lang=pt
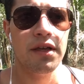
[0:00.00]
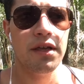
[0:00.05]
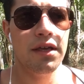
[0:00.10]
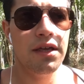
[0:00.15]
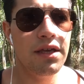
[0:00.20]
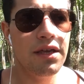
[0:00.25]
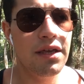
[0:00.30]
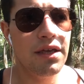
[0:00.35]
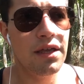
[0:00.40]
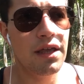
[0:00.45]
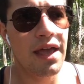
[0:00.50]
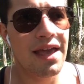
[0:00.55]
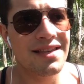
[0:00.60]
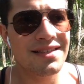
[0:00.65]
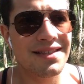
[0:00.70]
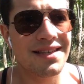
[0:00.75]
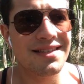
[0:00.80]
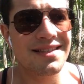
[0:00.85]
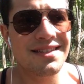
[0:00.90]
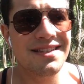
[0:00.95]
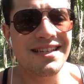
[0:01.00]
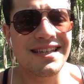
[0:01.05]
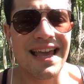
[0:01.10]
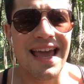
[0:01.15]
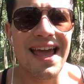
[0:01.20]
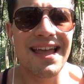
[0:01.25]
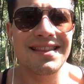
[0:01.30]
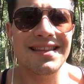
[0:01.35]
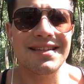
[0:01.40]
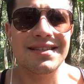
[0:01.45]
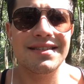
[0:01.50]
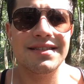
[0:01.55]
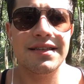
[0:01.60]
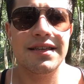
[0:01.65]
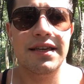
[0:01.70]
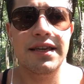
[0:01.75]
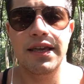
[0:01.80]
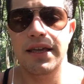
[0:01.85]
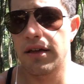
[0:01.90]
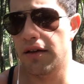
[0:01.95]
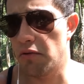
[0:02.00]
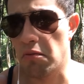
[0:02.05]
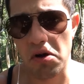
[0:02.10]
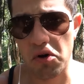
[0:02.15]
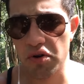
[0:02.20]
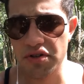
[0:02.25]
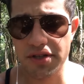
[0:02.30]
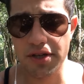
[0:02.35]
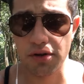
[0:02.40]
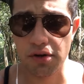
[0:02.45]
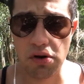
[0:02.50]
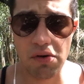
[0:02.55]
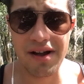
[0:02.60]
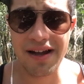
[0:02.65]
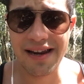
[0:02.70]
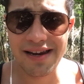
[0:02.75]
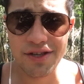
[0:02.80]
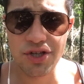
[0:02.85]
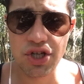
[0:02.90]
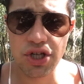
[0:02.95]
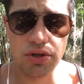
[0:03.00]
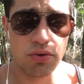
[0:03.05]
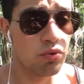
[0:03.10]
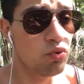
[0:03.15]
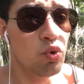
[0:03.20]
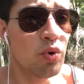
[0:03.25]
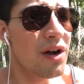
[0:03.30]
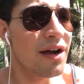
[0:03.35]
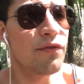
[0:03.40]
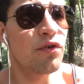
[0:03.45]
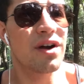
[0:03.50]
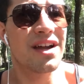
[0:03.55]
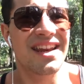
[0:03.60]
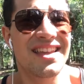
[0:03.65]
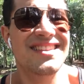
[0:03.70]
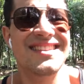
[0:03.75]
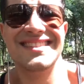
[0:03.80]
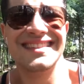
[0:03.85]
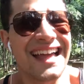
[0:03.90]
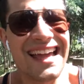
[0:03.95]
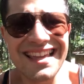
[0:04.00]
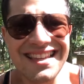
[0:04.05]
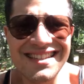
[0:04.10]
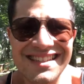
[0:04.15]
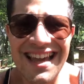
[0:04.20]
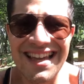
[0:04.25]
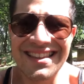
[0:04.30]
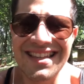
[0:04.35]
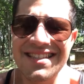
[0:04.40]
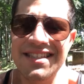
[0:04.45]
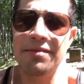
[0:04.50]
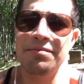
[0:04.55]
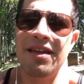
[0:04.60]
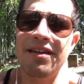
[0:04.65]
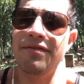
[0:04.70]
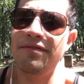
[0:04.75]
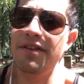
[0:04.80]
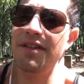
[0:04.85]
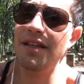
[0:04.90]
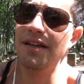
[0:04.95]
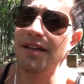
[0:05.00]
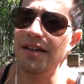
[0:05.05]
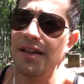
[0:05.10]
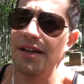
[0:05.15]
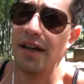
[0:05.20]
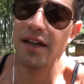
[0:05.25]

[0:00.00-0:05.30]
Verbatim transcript: E essas dietas, que é uma coisa que eu não acredito, nunca vou acreditar em dietas na minha vida.